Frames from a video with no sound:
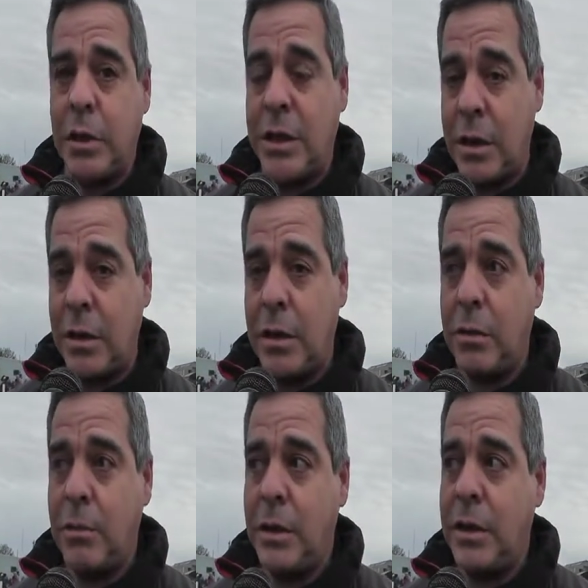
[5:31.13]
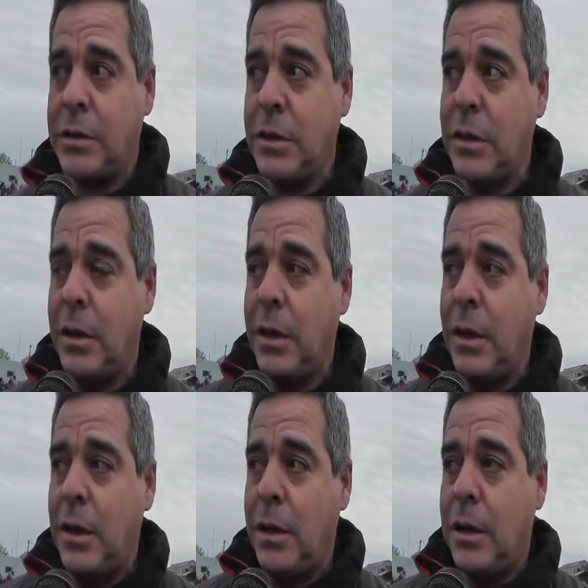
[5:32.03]
que están en la 2010,
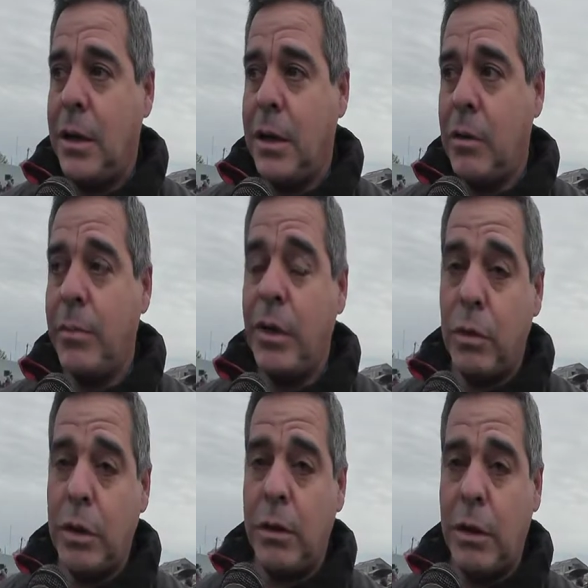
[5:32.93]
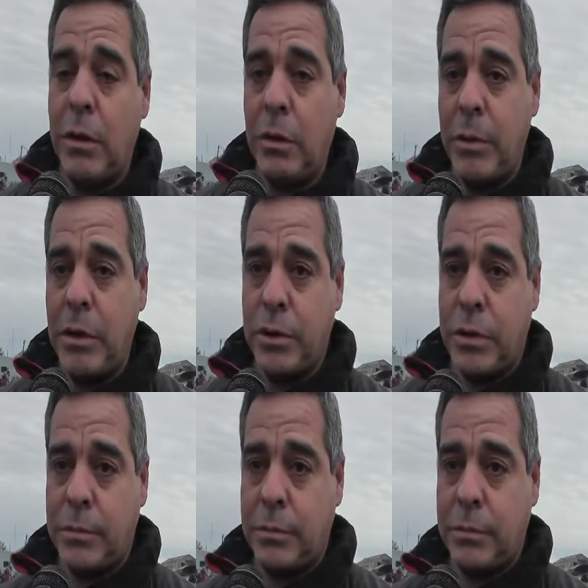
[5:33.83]
2009 eh, y 2008.